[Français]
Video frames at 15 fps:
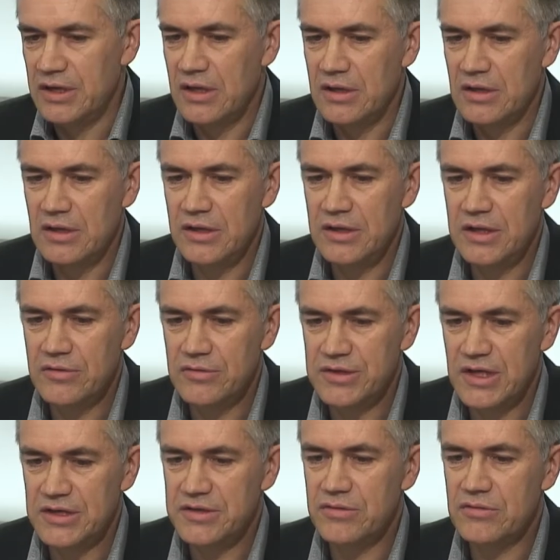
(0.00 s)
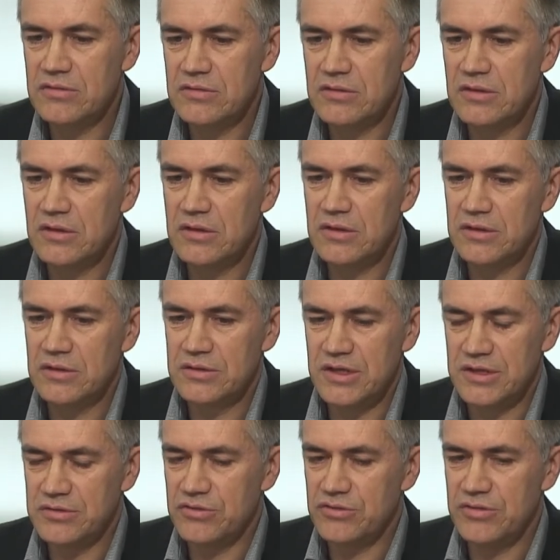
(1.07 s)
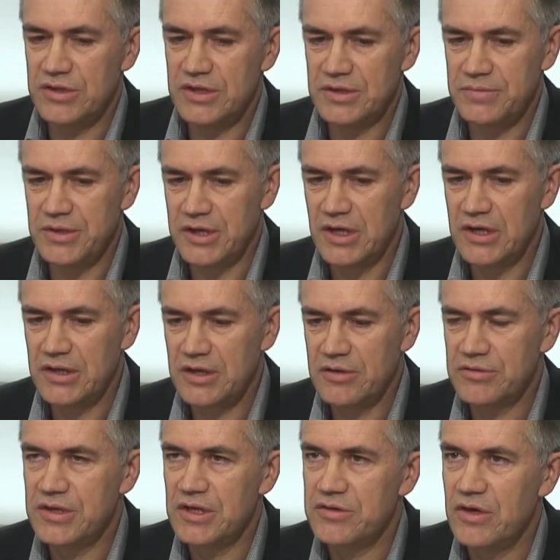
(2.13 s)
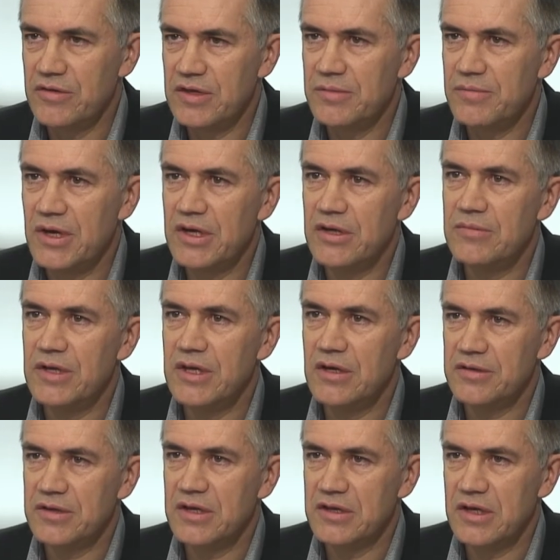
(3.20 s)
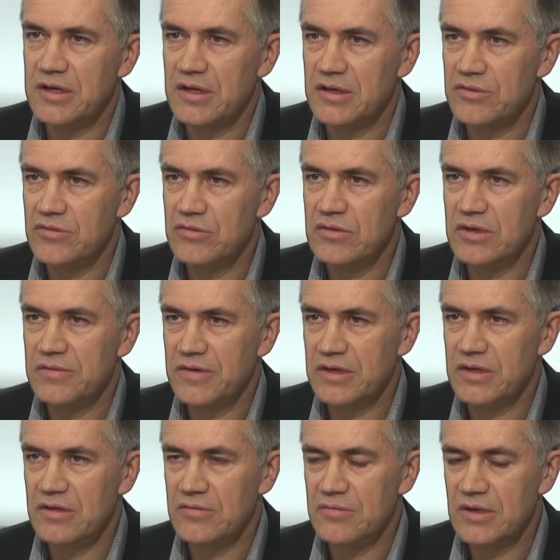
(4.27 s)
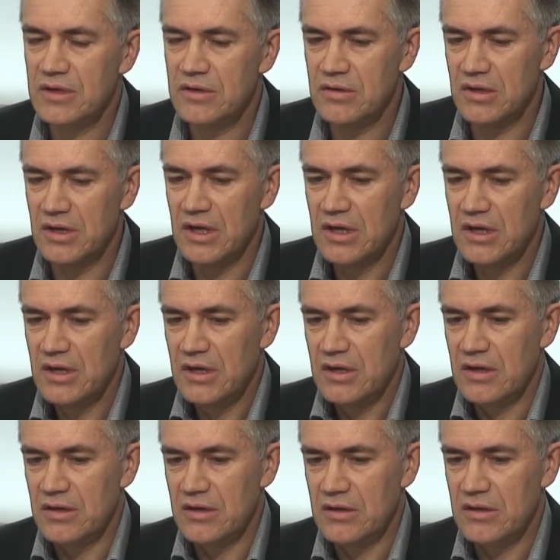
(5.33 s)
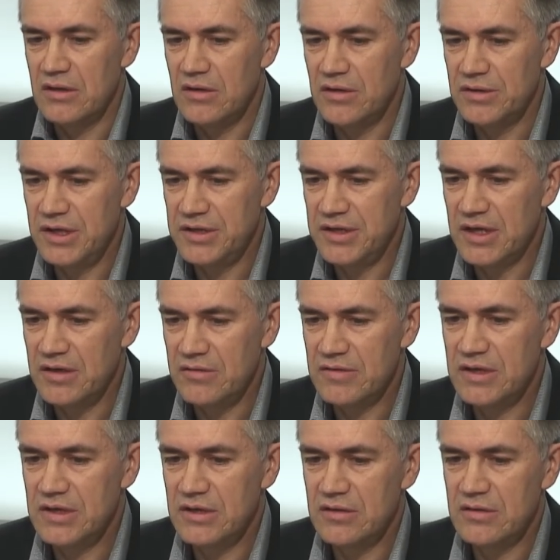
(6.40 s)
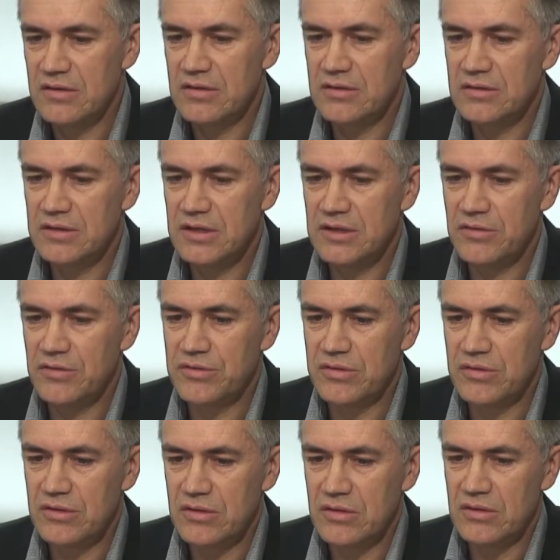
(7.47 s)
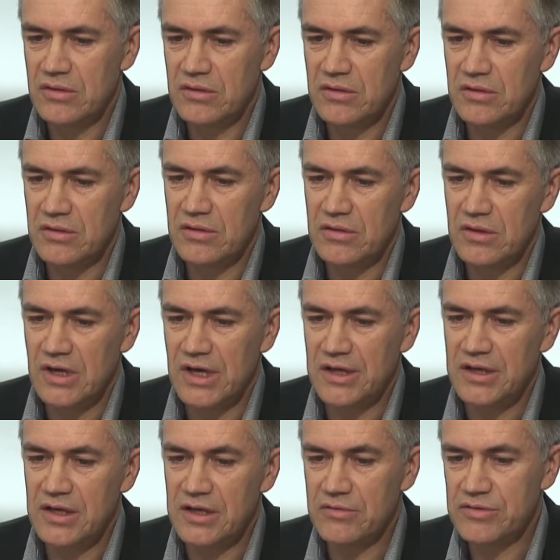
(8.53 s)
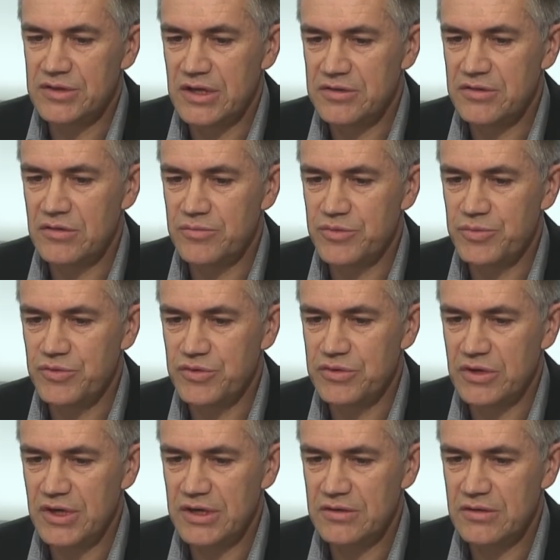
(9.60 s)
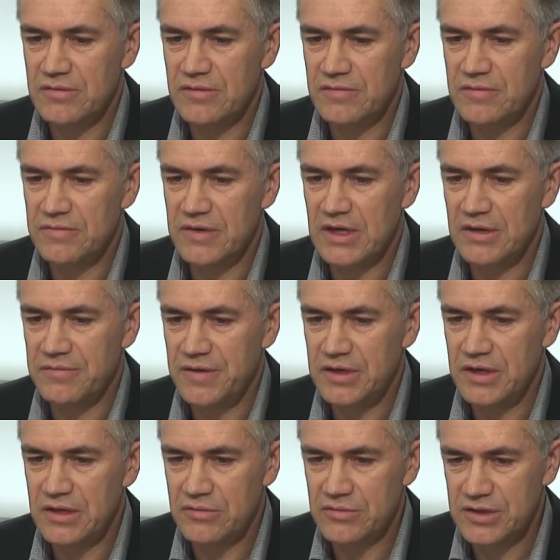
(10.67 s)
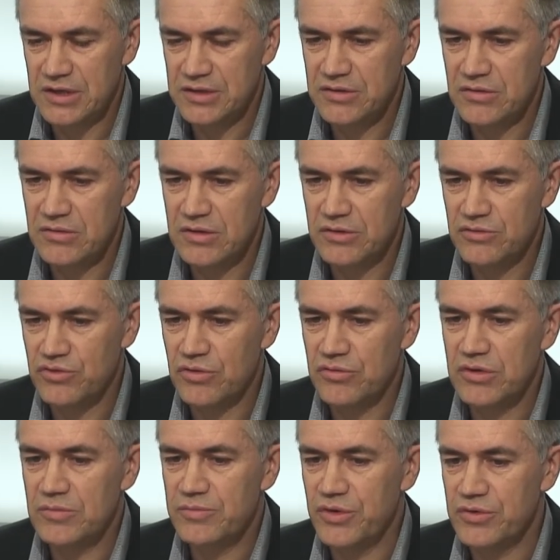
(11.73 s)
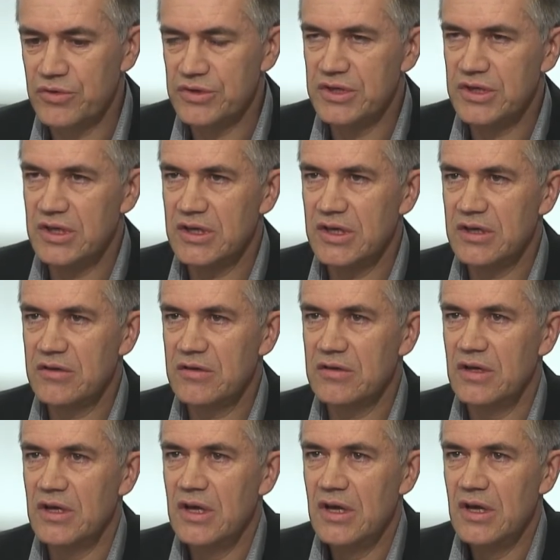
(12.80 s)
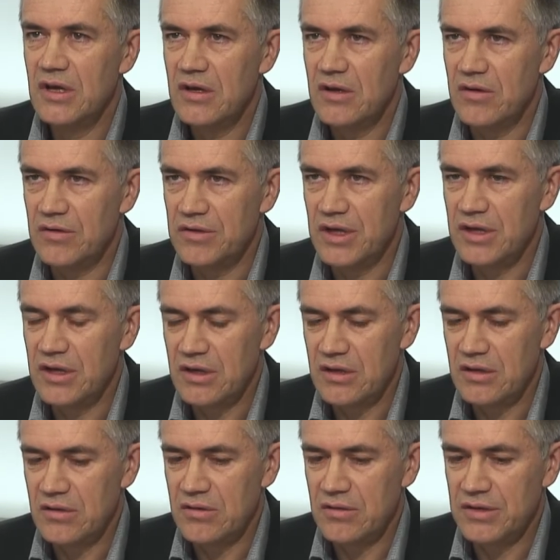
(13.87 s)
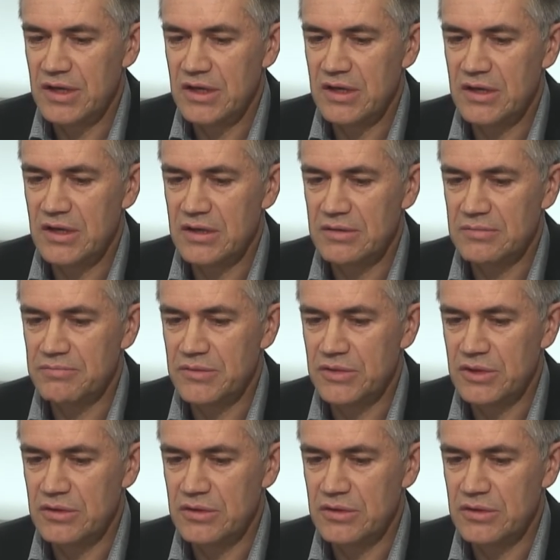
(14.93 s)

les, négociations, euh, c'est ce que je viens d'expliquer, les négociations avaient démarré de manière très très tendue et effectivement, euh, euh, on est arrivé euh, dans notre, euh, à des négociations un peu plus sereines euh, vers la fin des négociations et aujourd'hui on peut considérer que on a, on a